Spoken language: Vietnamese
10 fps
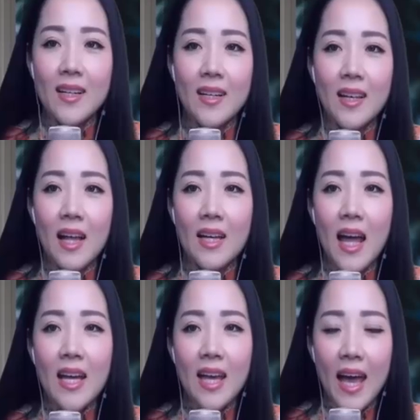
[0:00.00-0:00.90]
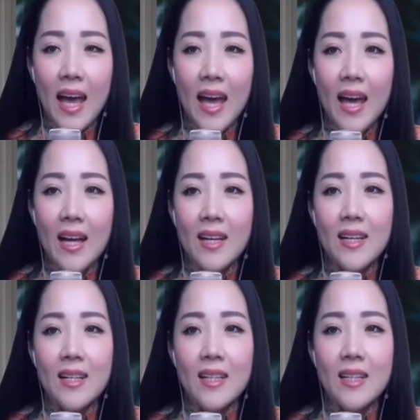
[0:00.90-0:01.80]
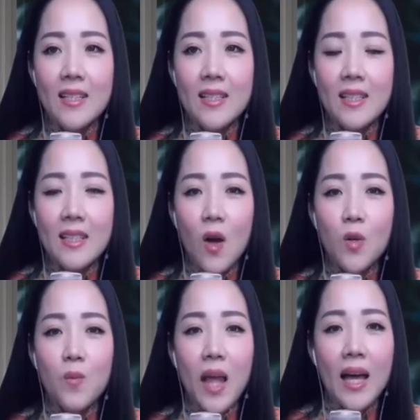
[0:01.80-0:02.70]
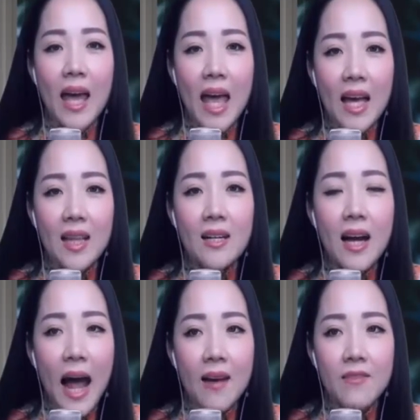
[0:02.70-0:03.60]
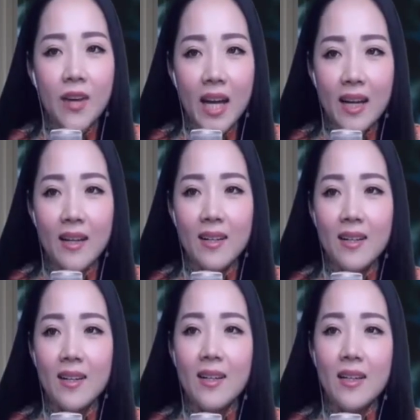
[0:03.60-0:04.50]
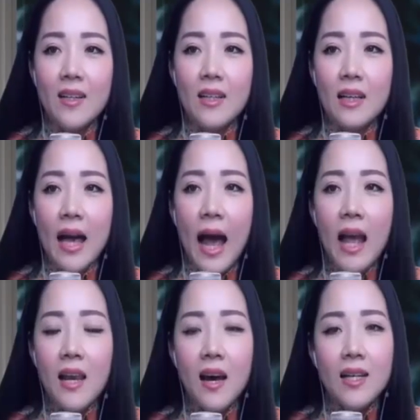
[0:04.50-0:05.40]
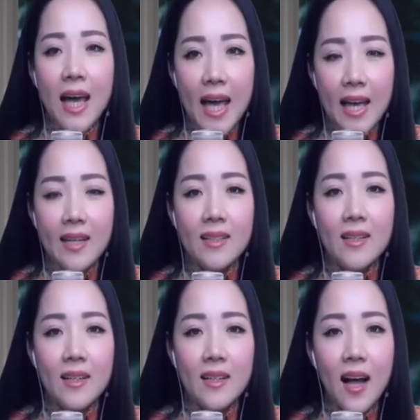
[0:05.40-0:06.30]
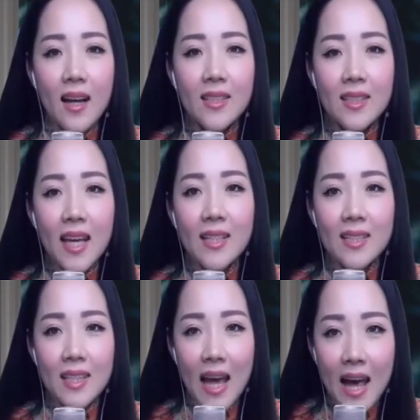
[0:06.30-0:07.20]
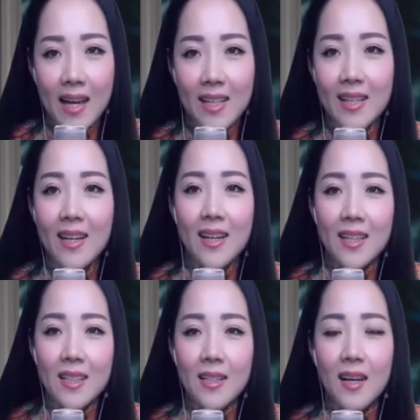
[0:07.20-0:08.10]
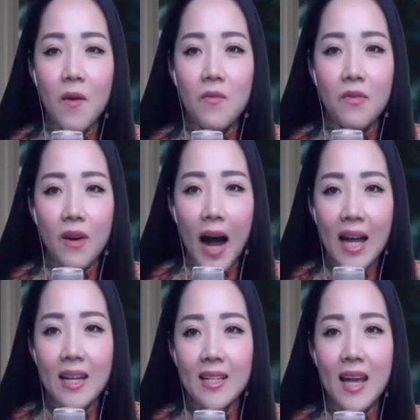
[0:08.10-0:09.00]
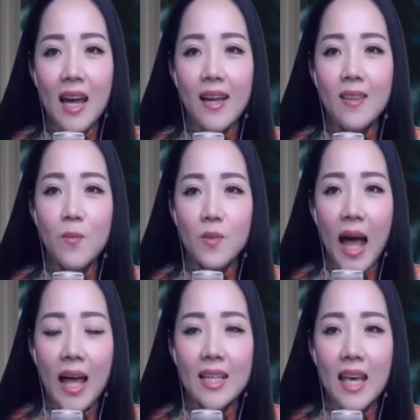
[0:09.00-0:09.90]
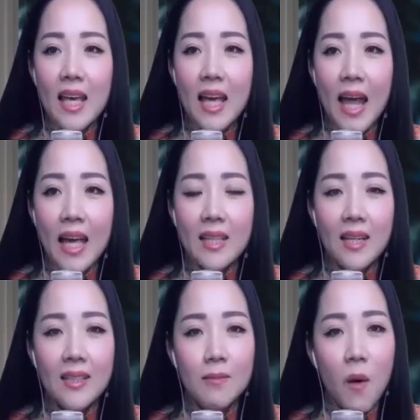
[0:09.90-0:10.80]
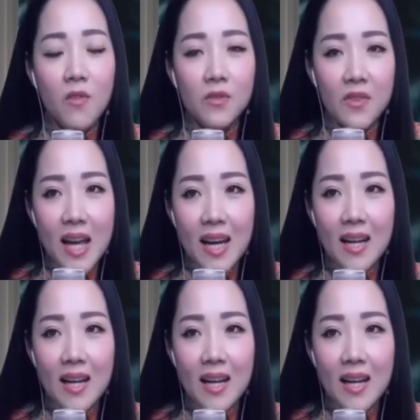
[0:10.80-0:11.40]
là để nghe cho chúng ta nghe từ hai phía cả lời khen lẫn tiếng chê chứ không phải để chúng ta chỉ nghe từ một phía